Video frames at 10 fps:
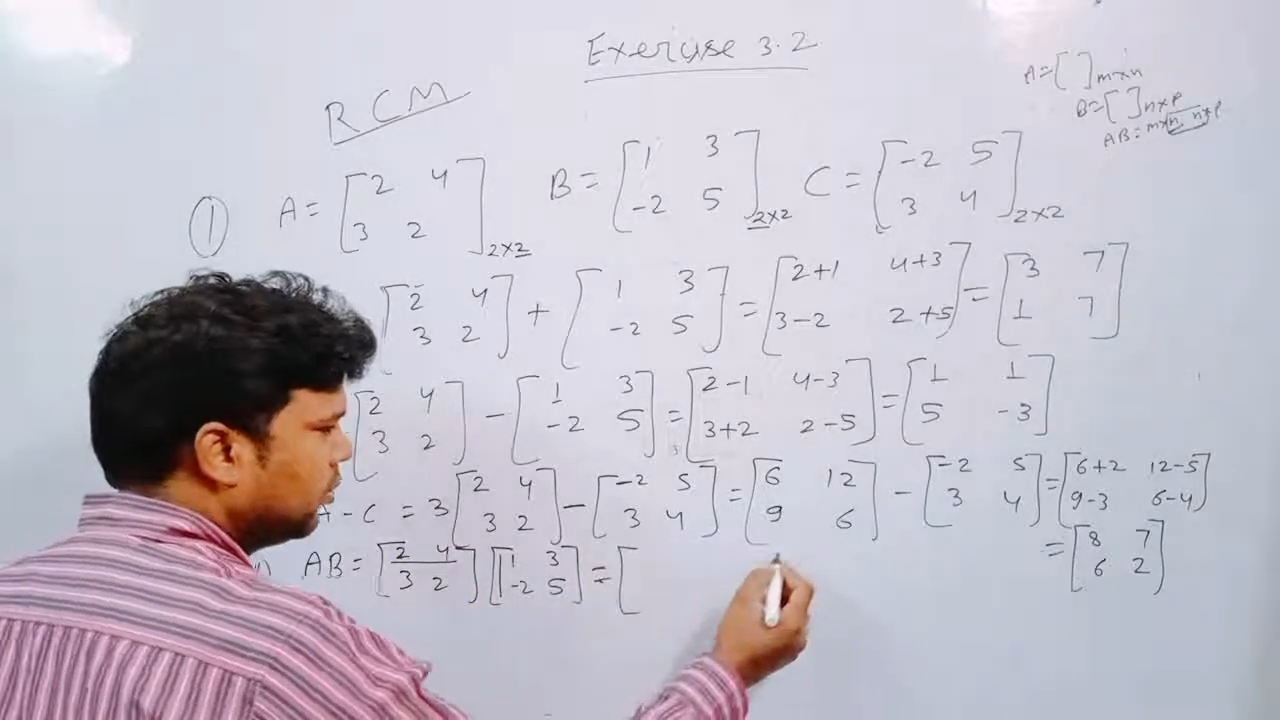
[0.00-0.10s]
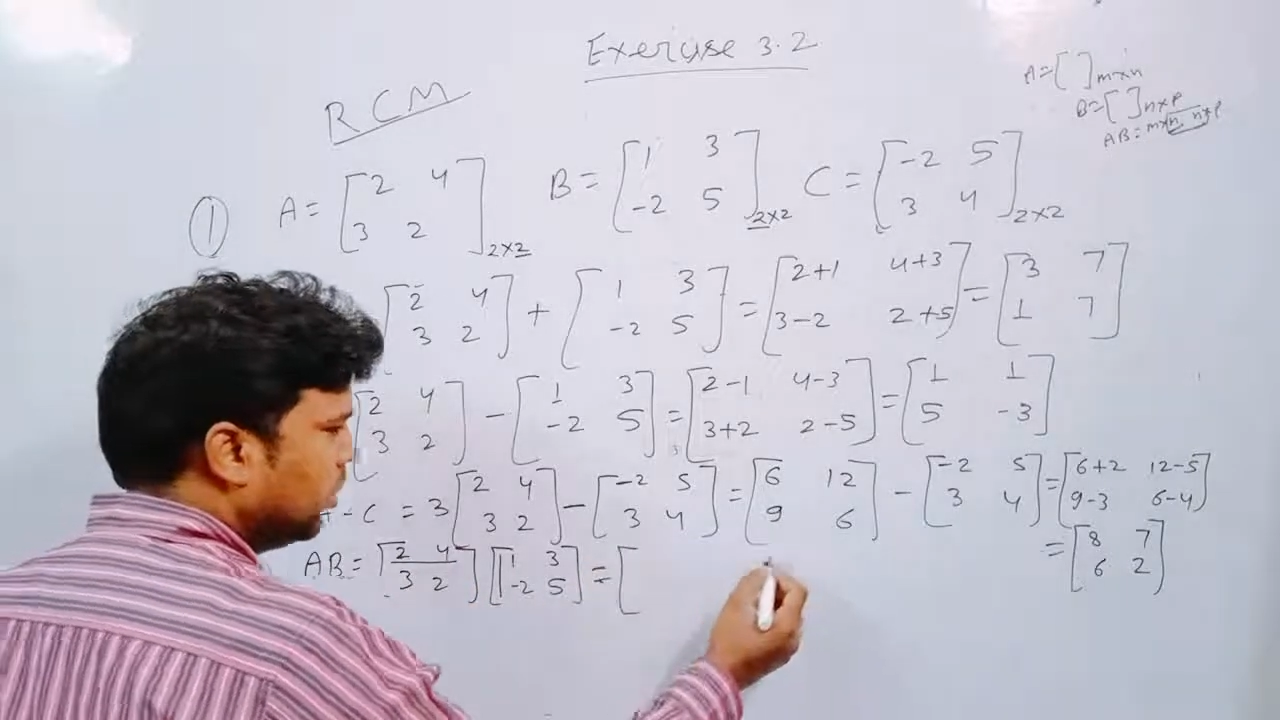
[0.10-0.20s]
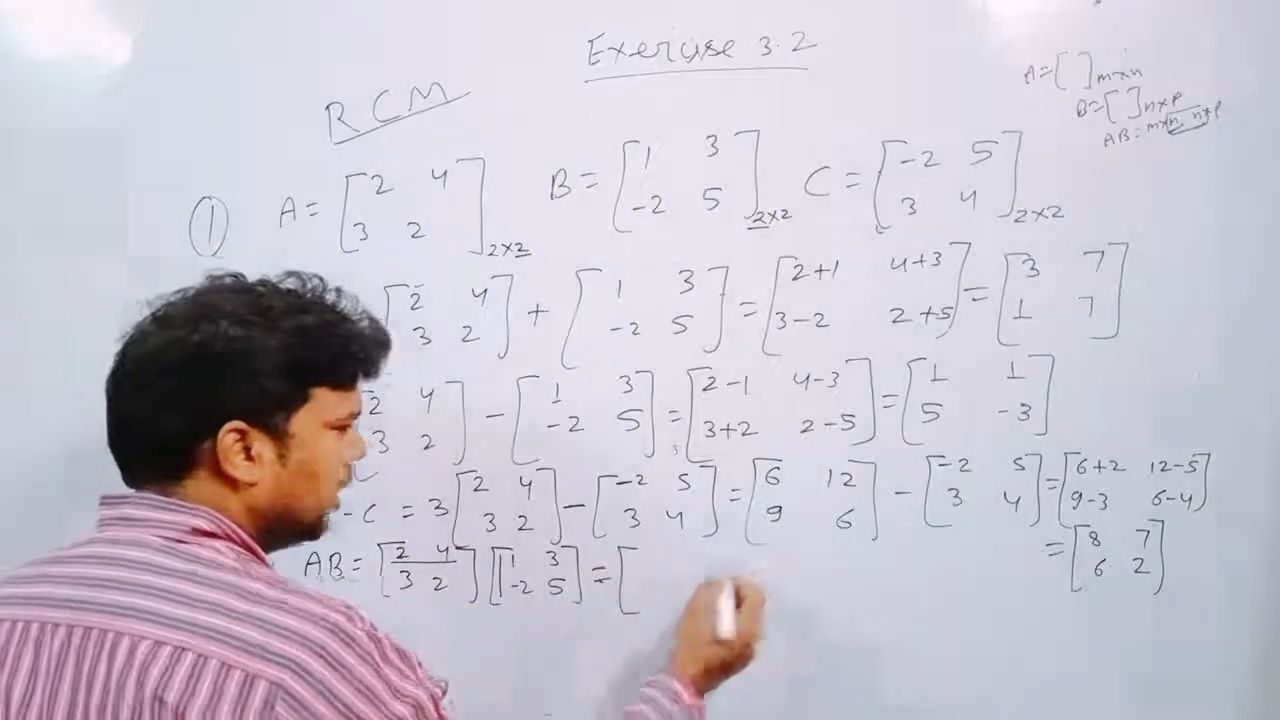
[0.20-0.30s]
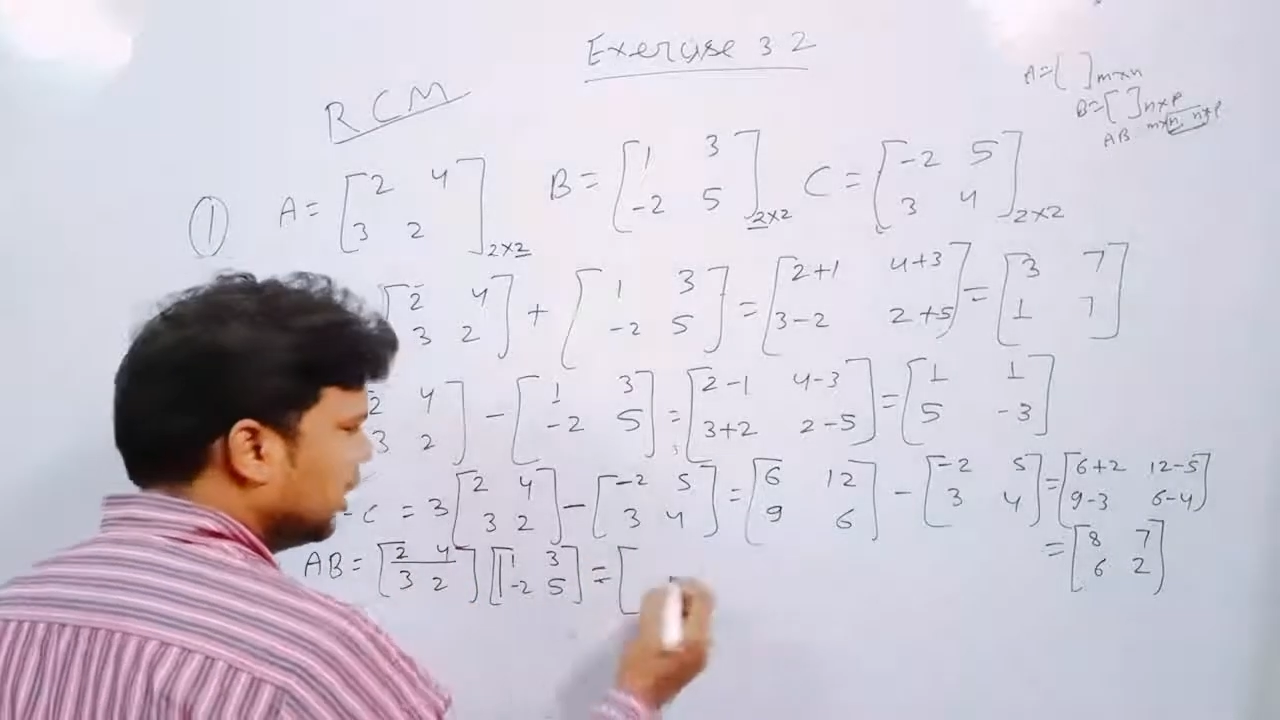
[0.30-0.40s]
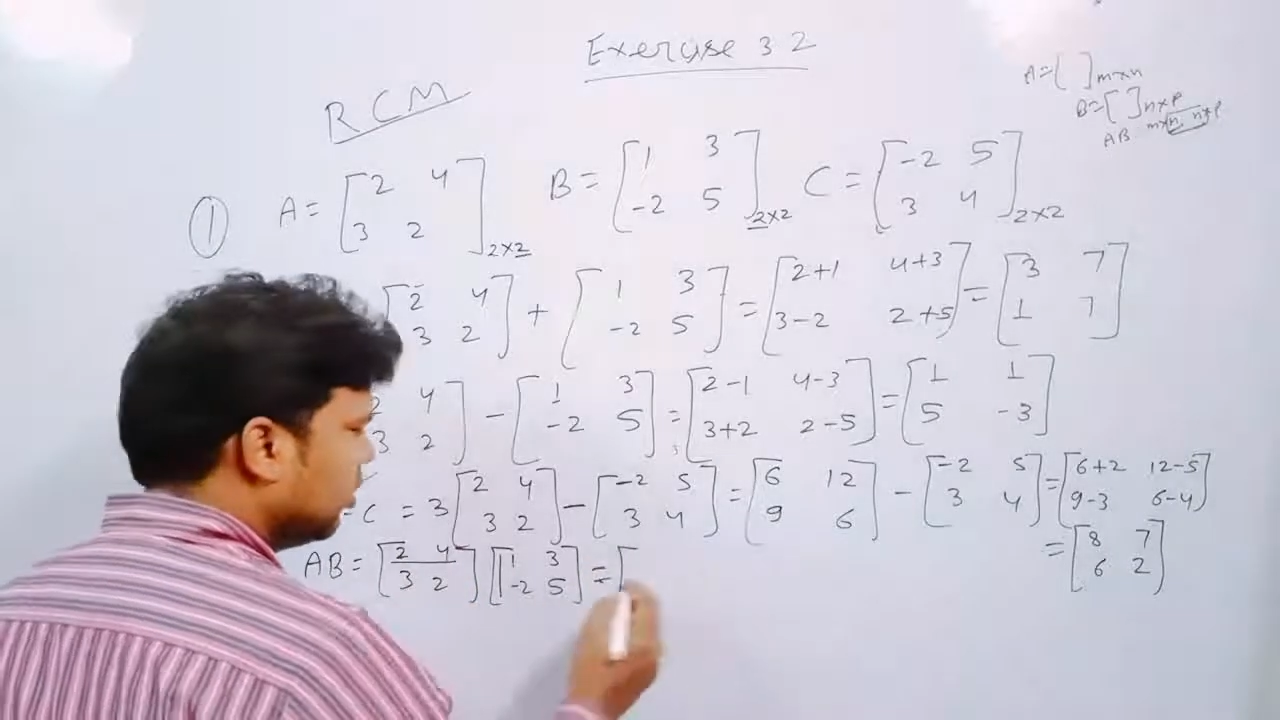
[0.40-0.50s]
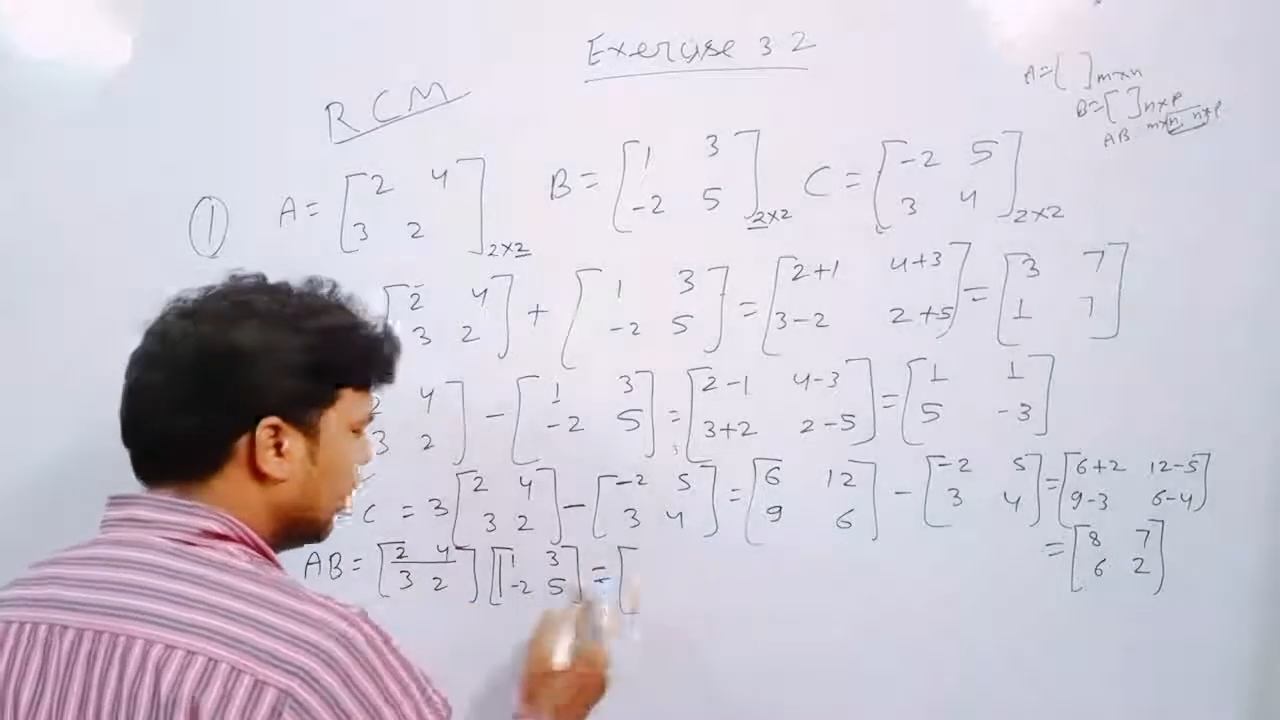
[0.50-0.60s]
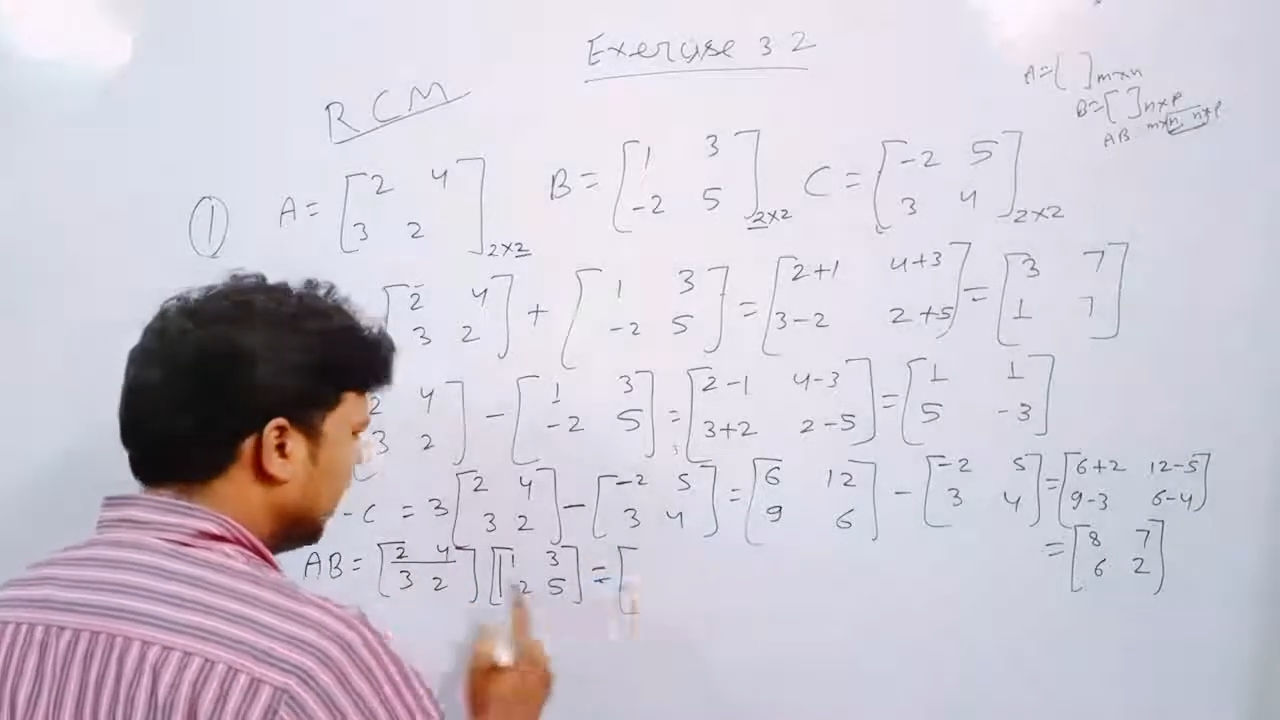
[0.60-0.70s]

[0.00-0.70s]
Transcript: मिलेगा तो